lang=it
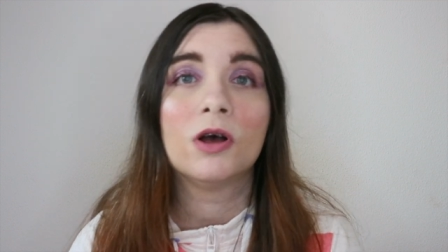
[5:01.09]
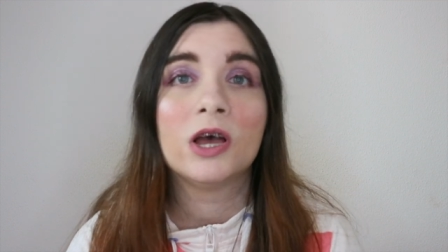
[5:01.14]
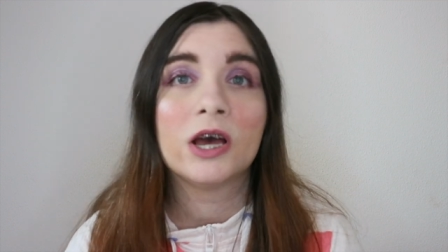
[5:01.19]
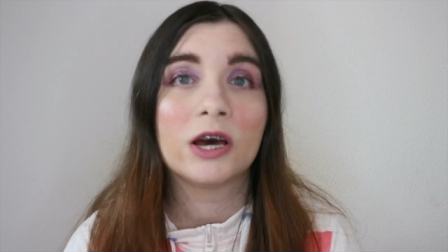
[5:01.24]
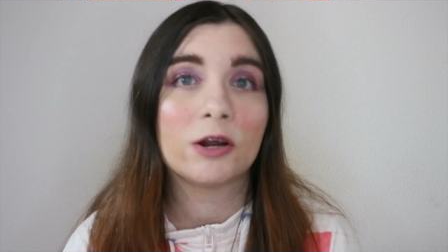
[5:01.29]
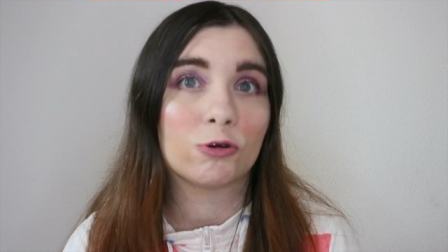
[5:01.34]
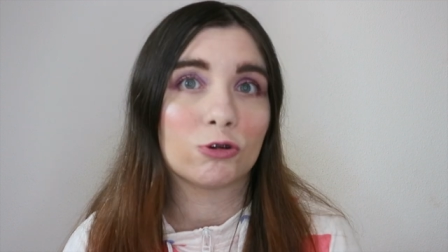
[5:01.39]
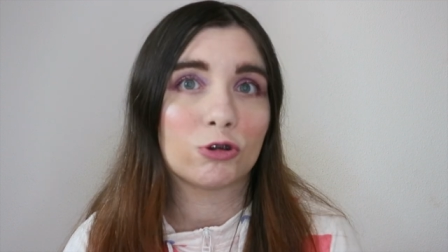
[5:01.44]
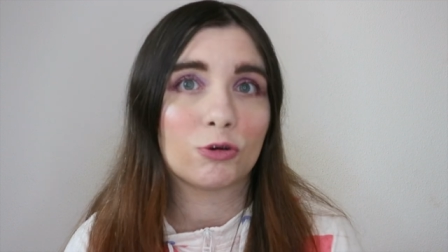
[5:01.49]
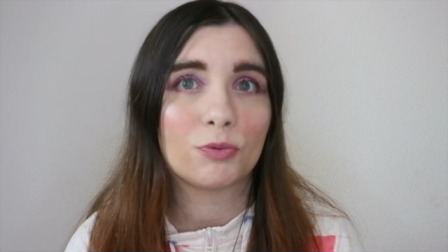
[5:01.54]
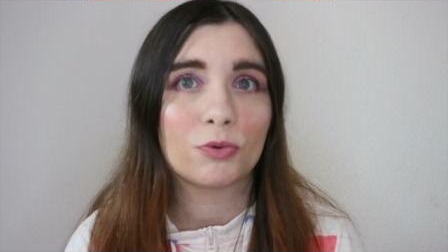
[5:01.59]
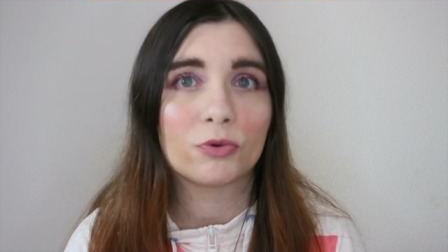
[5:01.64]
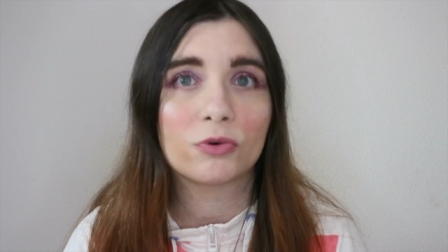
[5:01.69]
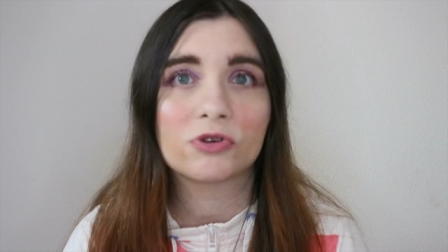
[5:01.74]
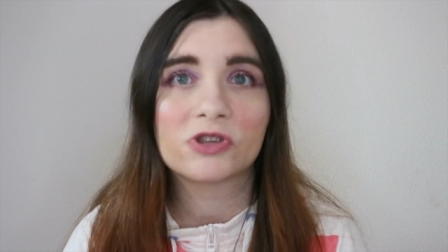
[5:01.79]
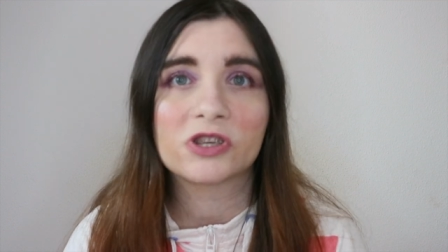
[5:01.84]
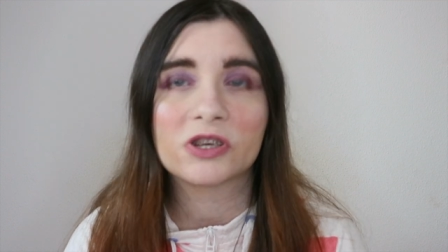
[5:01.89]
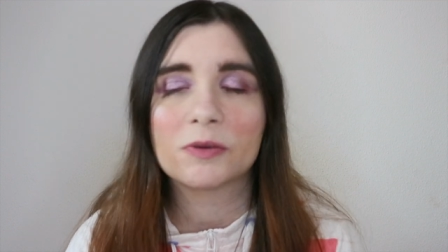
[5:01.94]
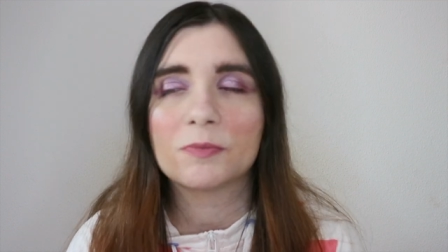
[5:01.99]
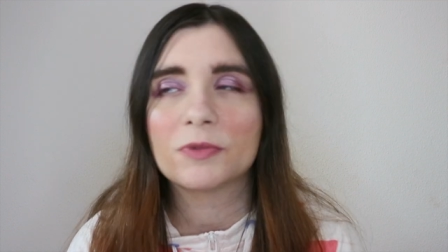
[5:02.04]
erano troppo
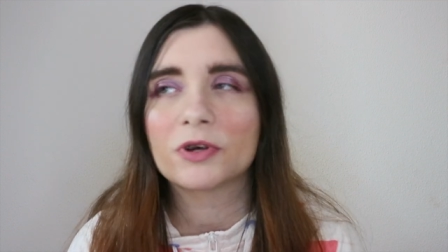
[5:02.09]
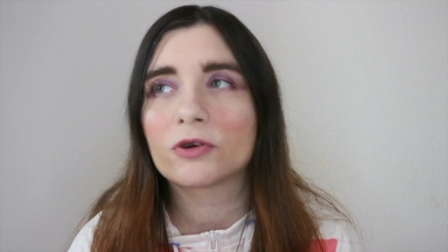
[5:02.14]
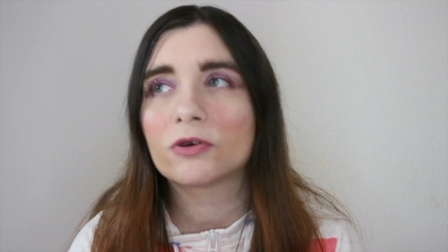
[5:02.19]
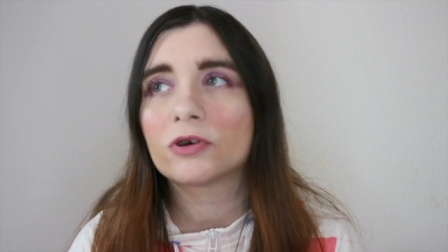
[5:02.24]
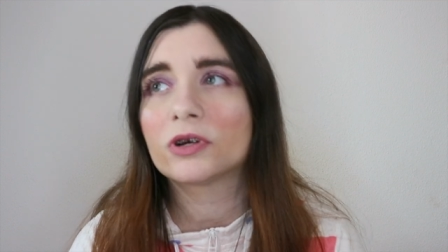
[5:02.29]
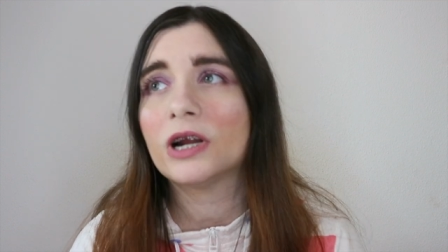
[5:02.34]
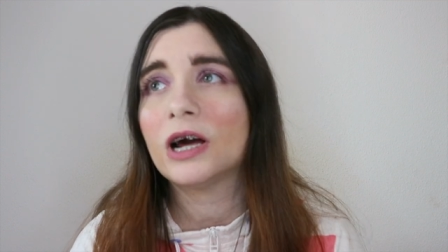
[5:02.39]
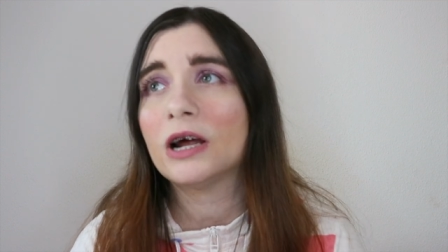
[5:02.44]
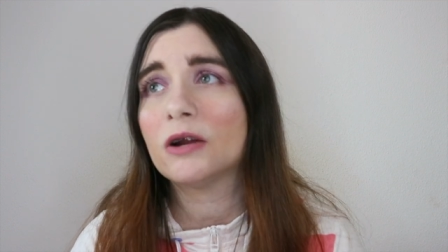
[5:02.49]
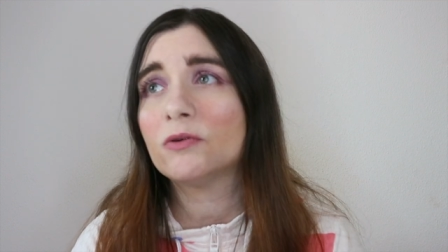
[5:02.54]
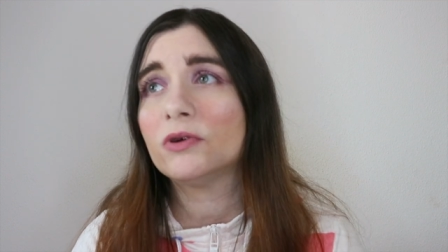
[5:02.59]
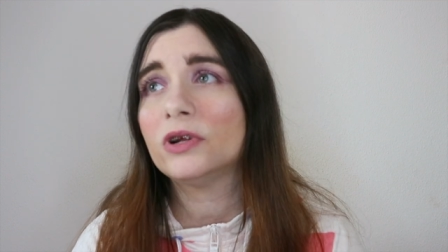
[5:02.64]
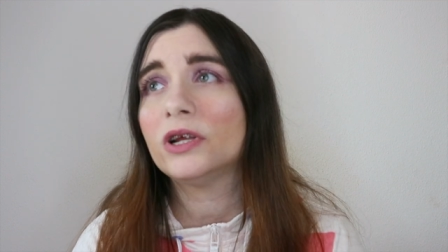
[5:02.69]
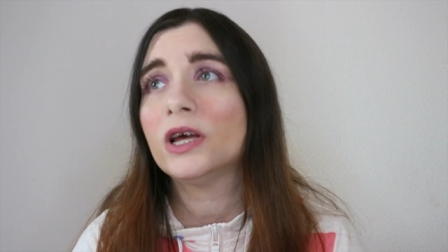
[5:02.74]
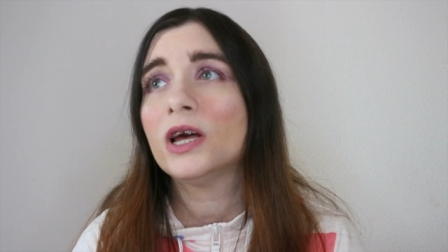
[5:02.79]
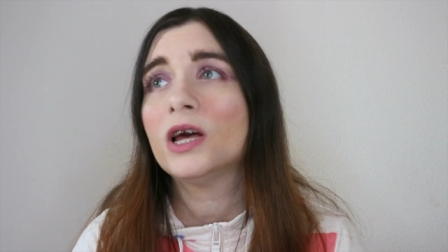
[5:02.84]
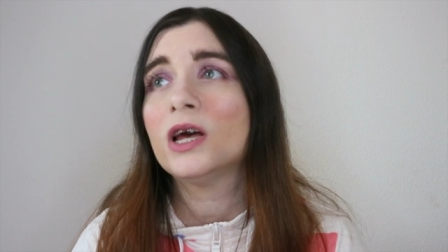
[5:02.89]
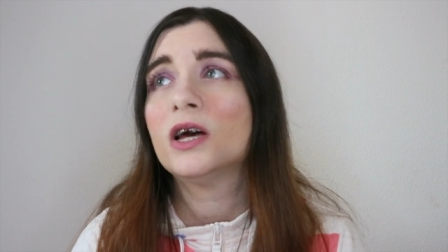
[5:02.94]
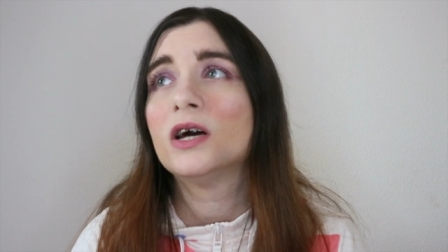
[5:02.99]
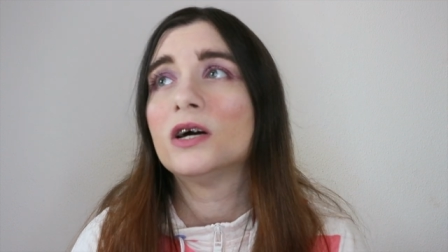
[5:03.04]
grossi i
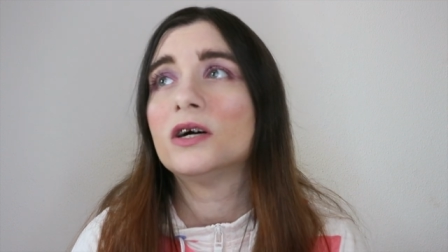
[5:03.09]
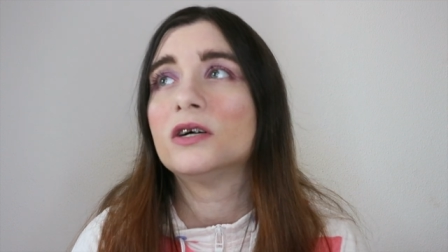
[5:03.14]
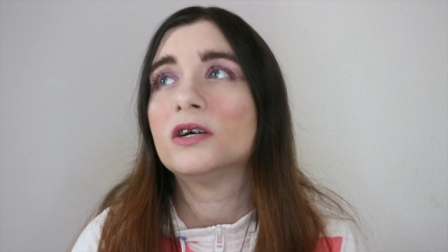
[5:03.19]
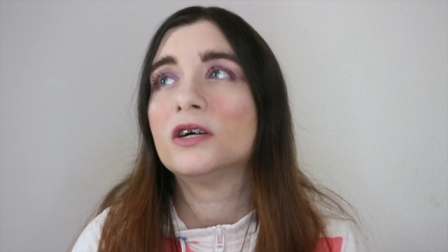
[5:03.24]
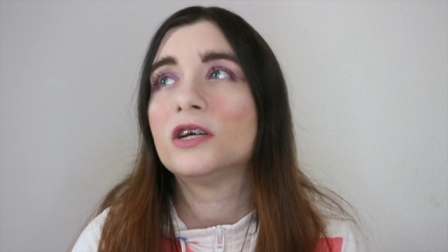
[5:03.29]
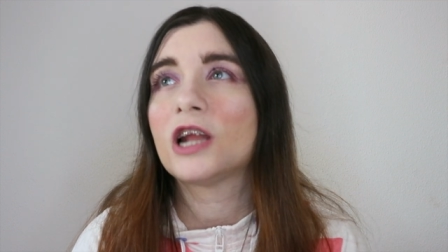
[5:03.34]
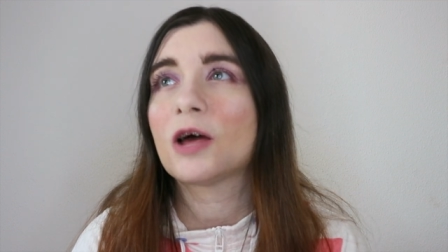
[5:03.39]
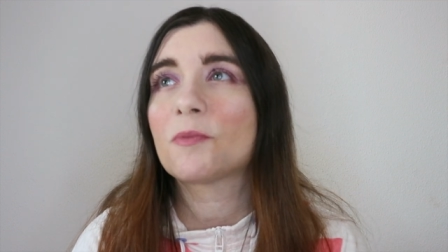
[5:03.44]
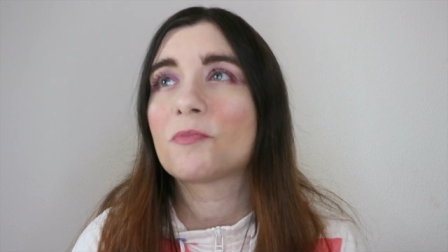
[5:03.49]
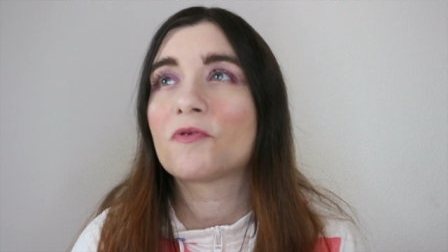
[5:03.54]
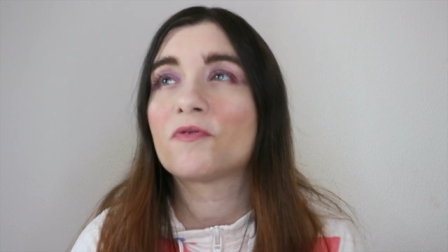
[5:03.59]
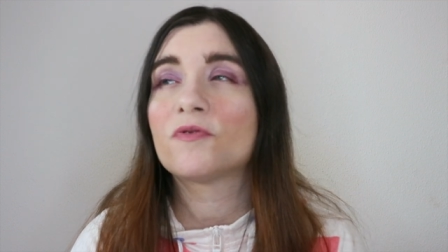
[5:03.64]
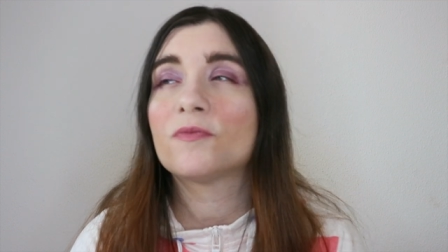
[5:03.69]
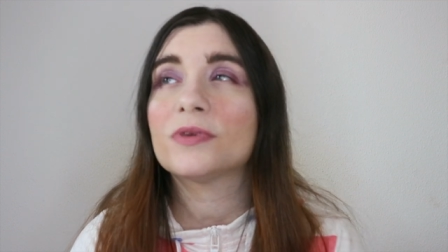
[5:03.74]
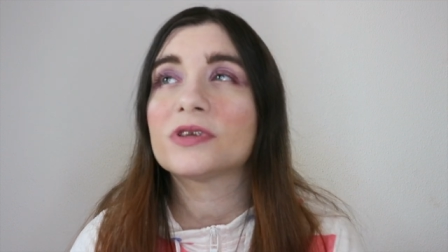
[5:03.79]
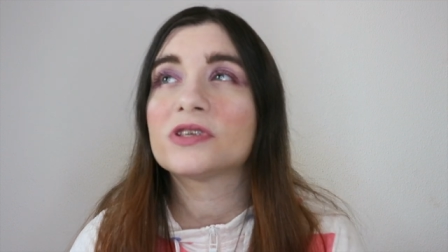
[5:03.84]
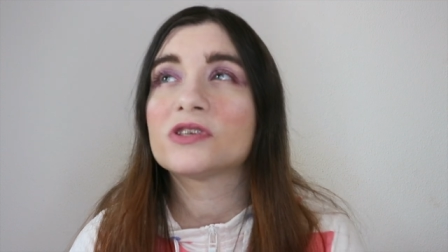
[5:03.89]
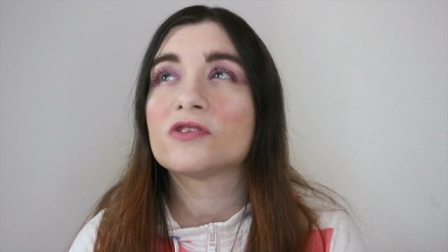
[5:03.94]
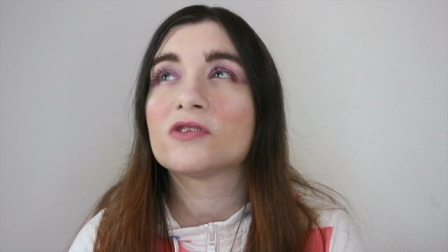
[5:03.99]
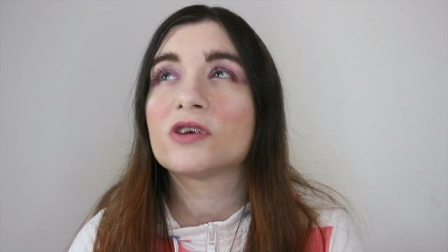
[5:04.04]
microgranuli eh, la
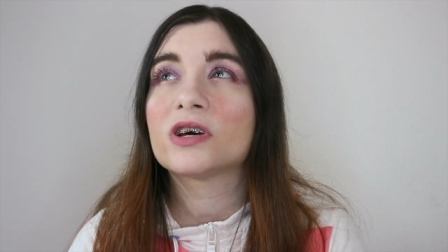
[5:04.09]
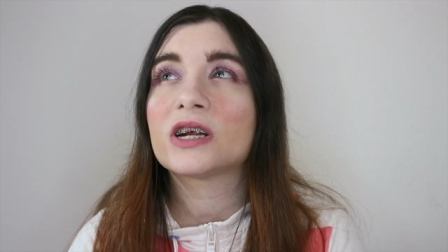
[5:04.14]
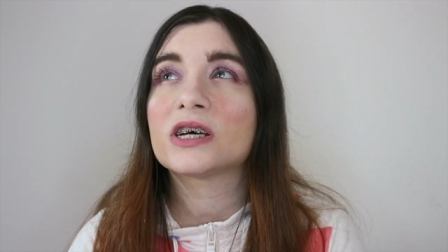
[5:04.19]
profumazione